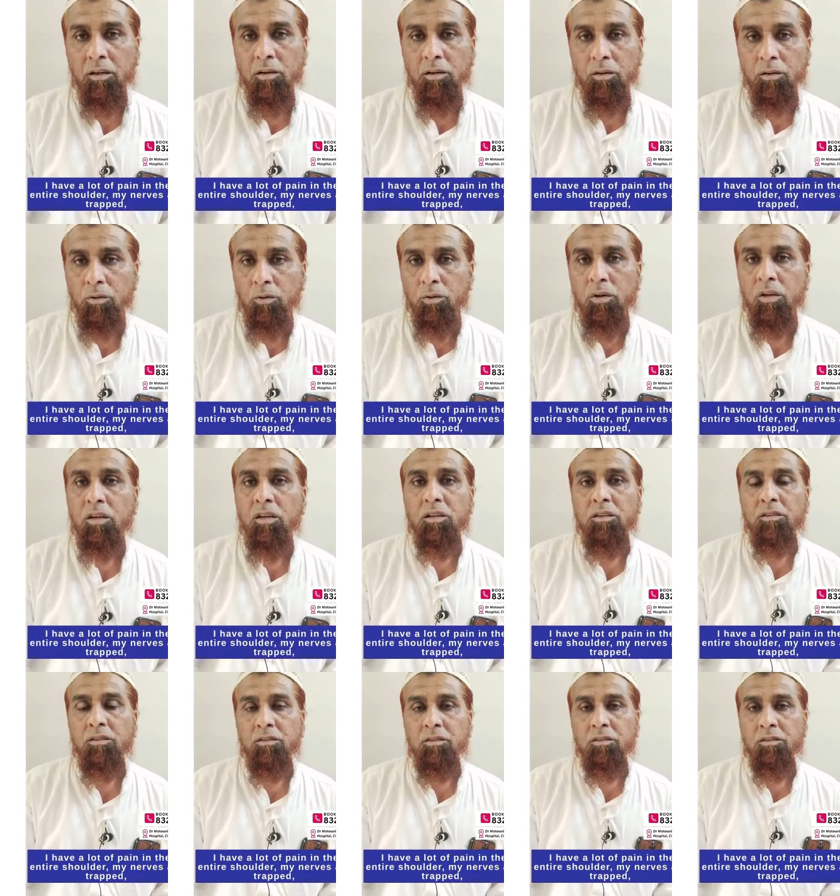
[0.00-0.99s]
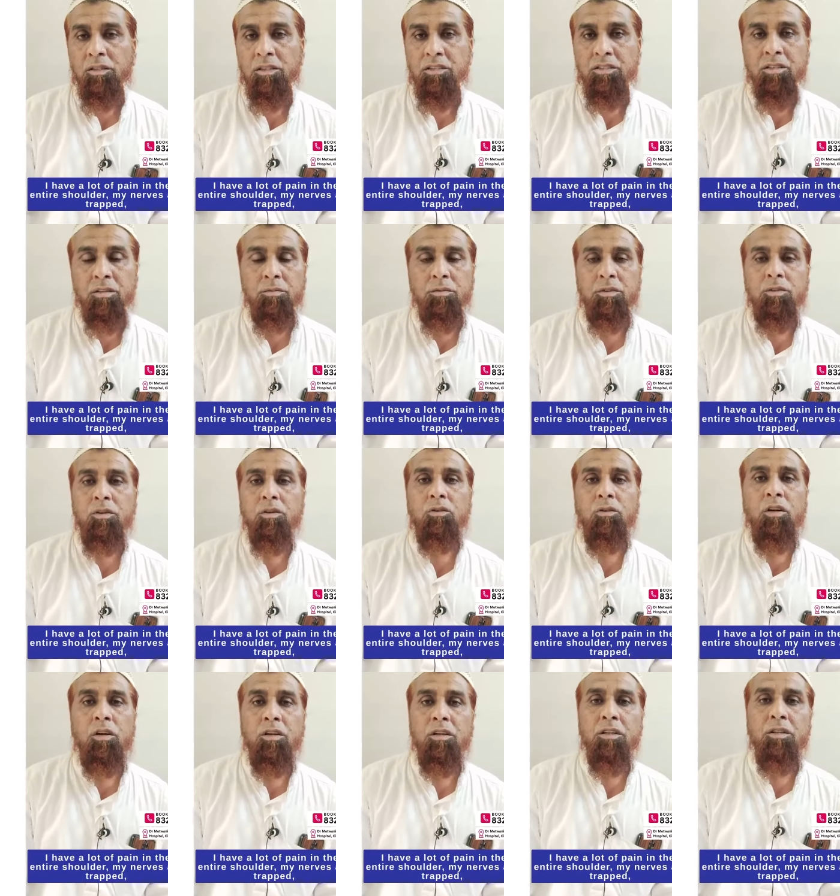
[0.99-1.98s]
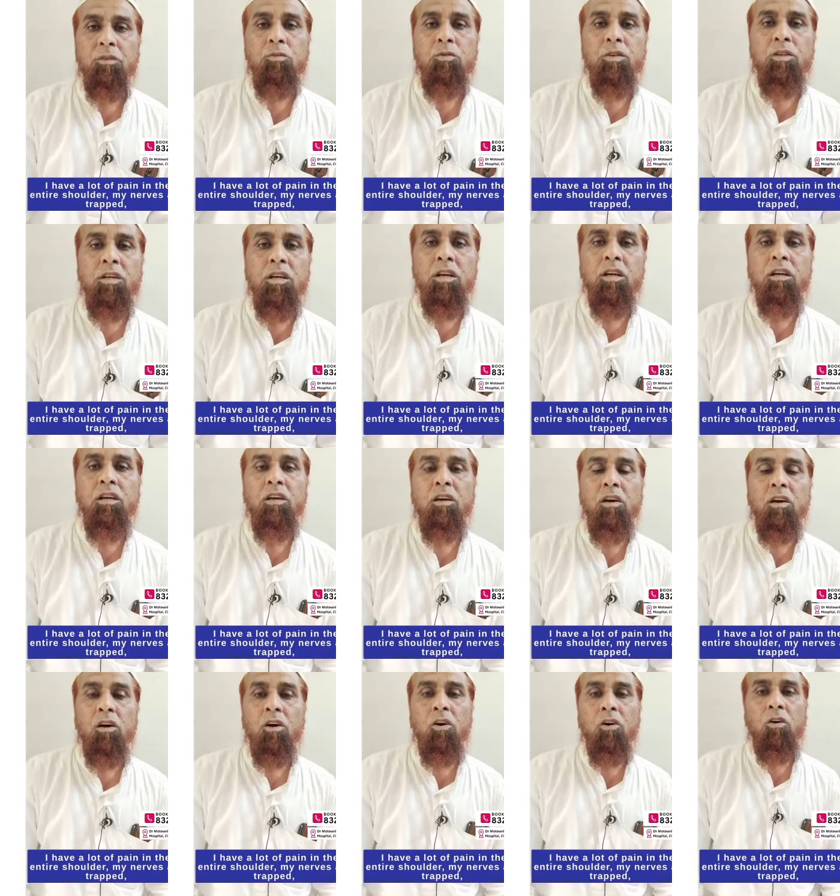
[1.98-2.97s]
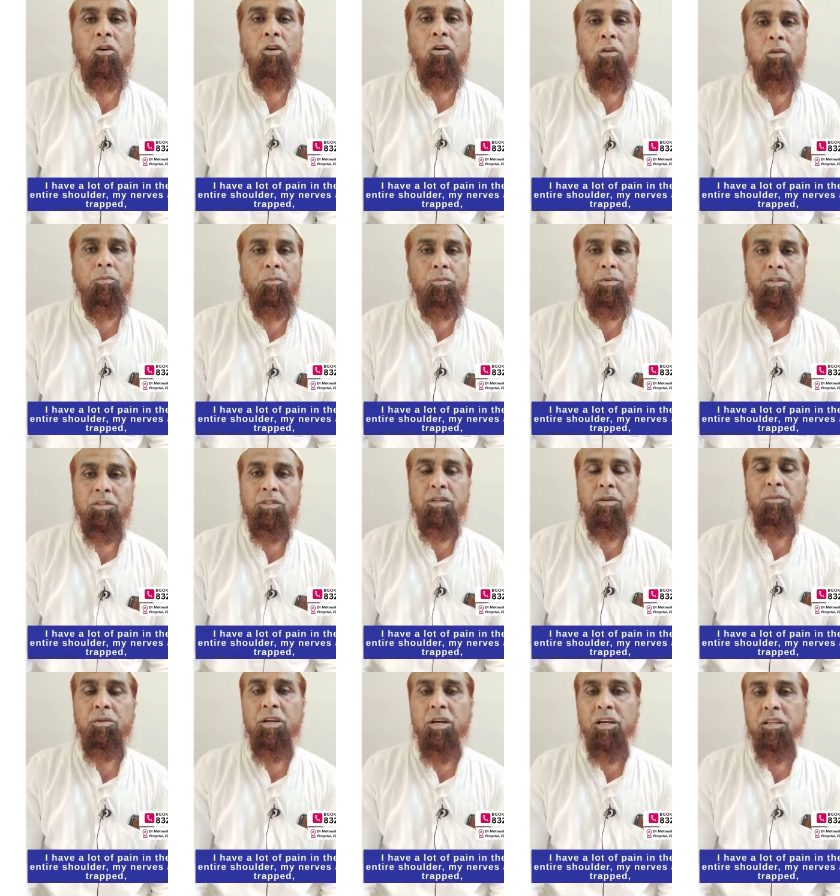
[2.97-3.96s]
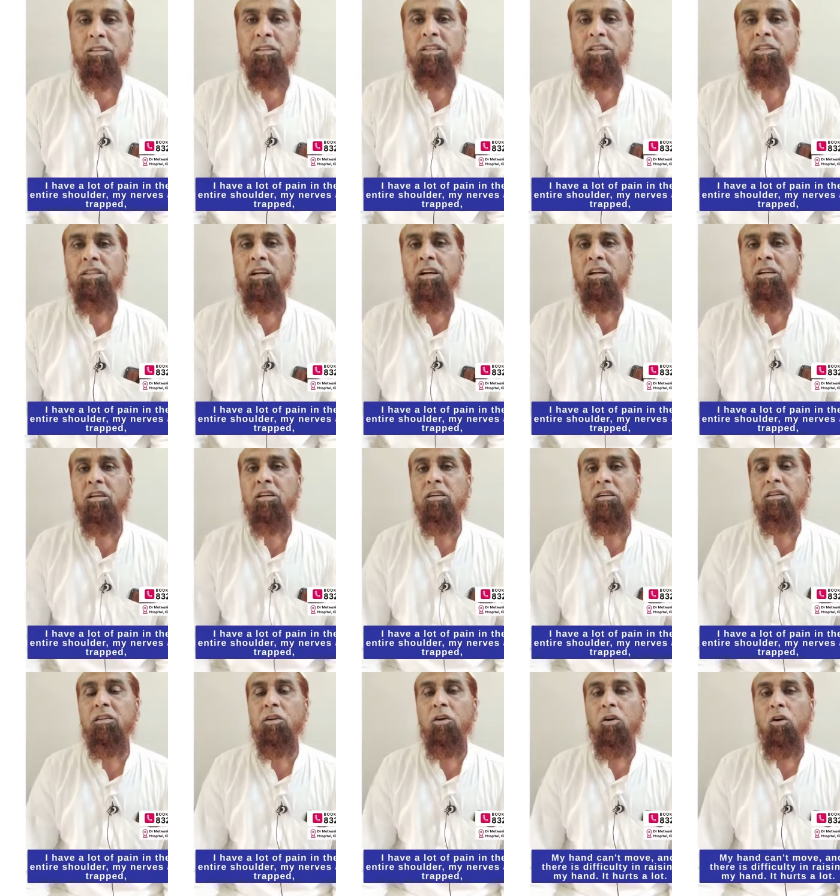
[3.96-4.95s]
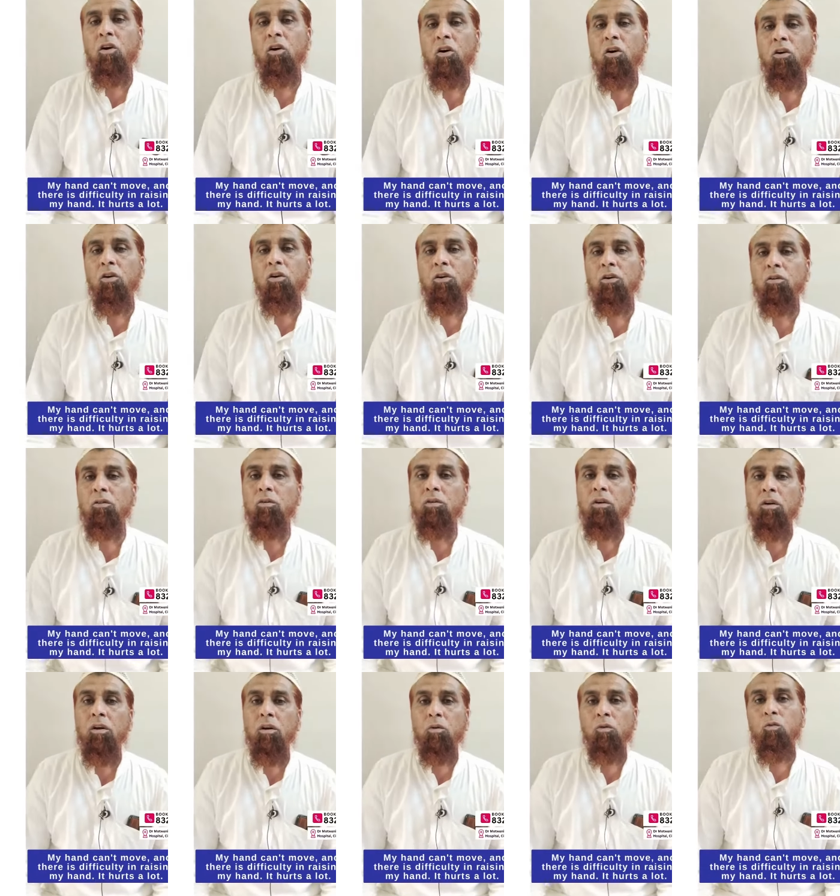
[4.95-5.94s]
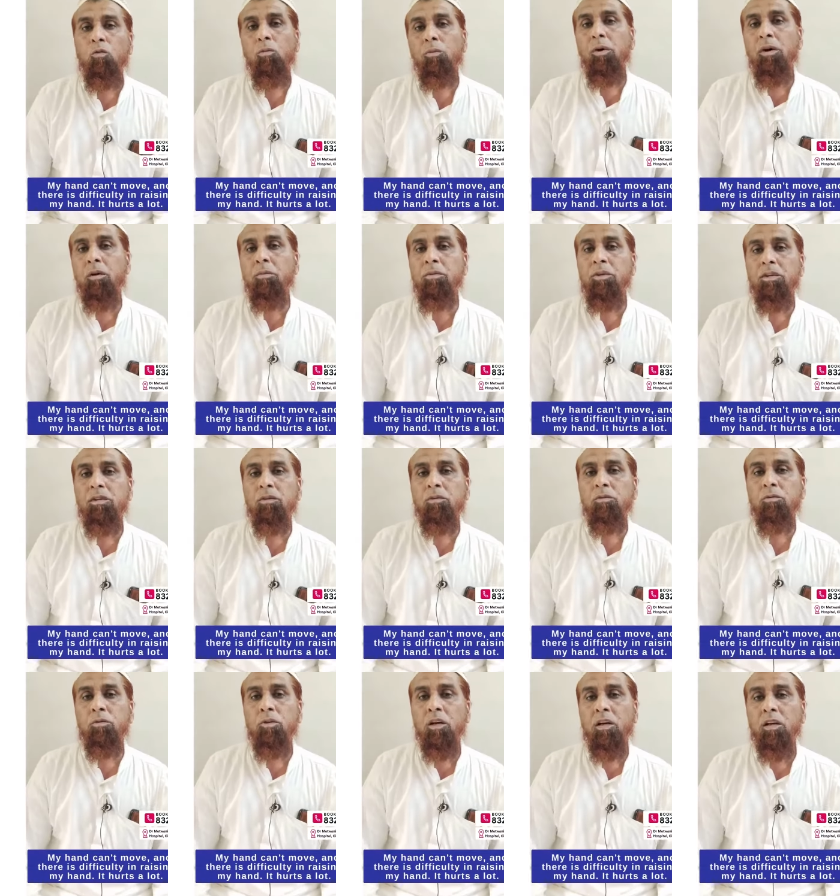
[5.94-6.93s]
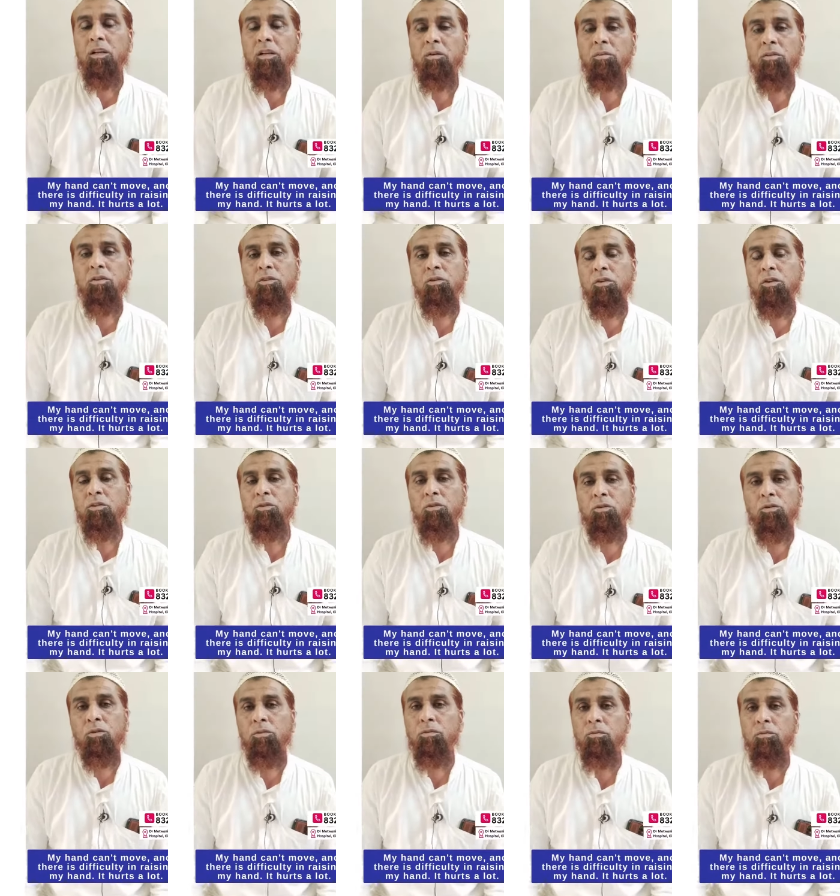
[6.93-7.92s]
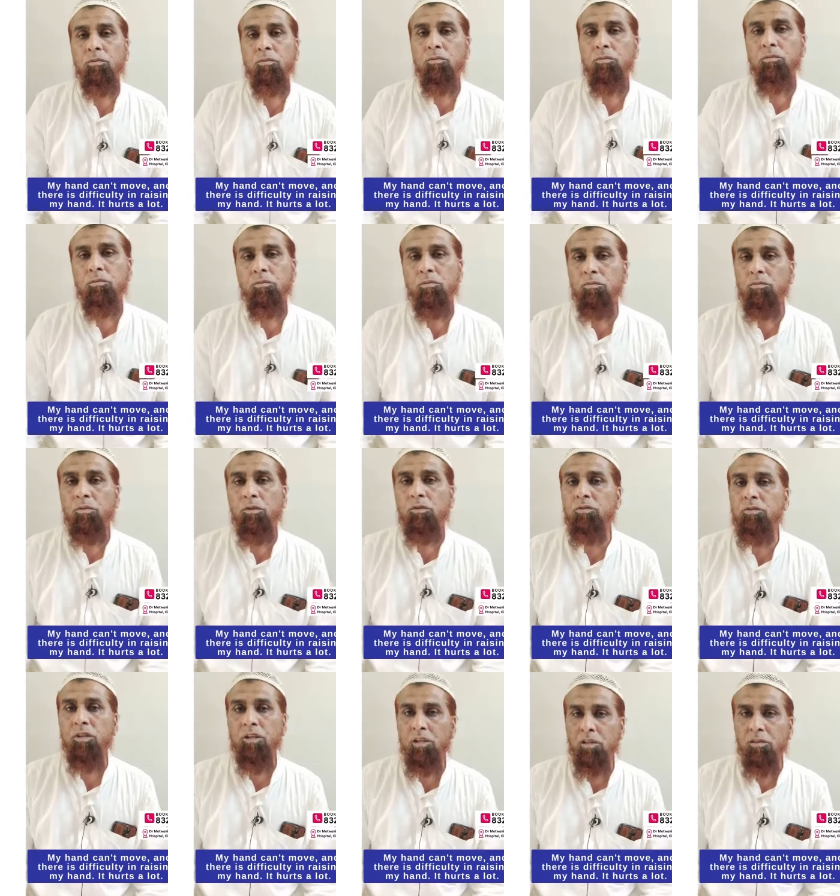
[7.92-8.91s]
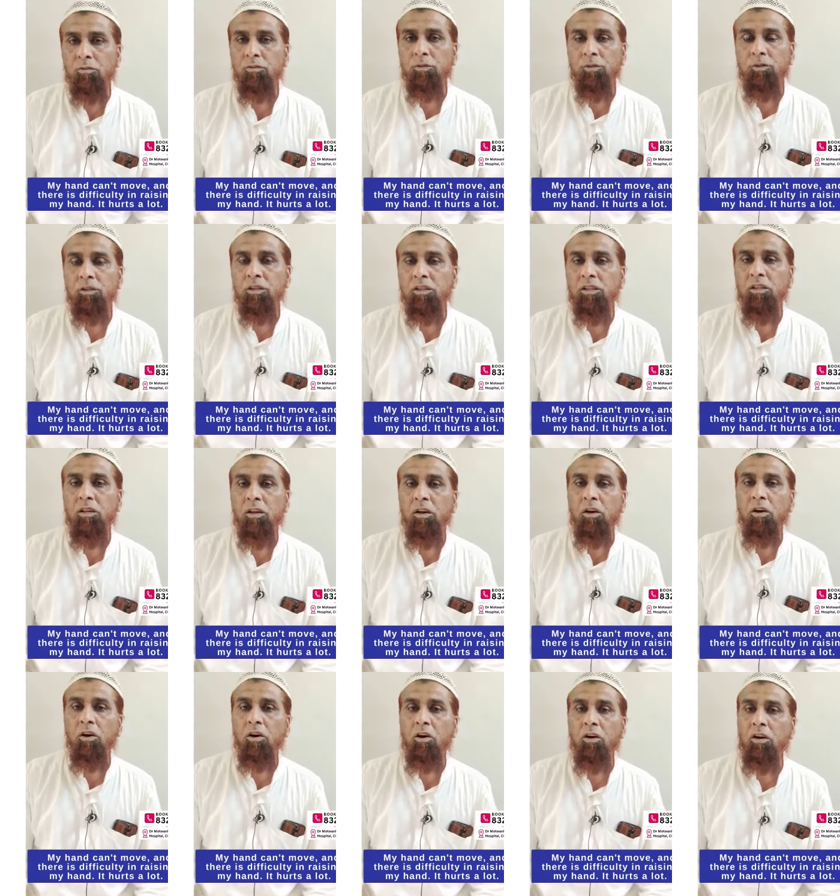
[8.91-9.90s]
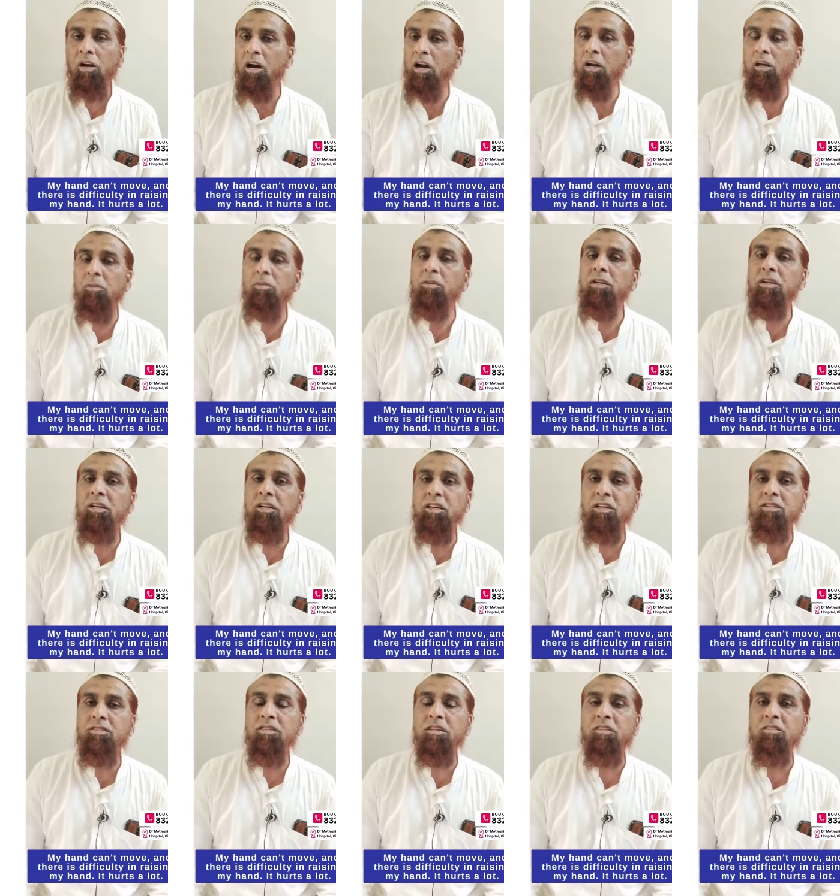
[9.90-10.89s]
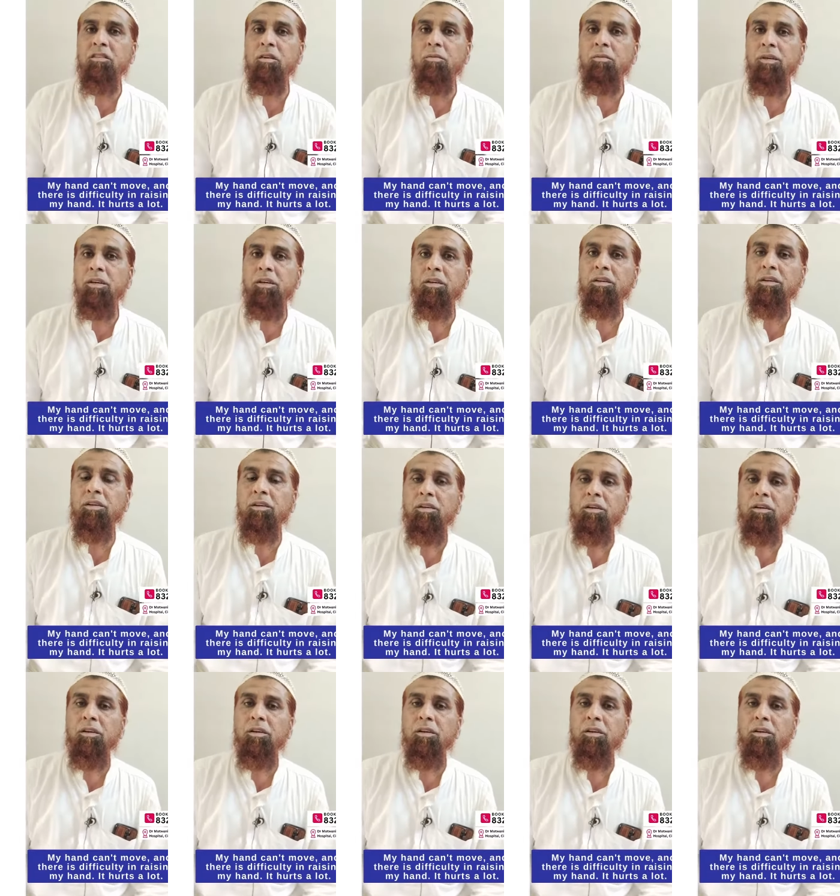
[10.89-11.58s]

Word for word: हो रहा नशे भी जो है तो अकड़ी हुई है और पीछे भी हाथ नहीं जा रहा और ऊपर भी उठाने में जो है तो बहुत तकलीफ़ होती और आड़ा भी नहीं कर सकता मैं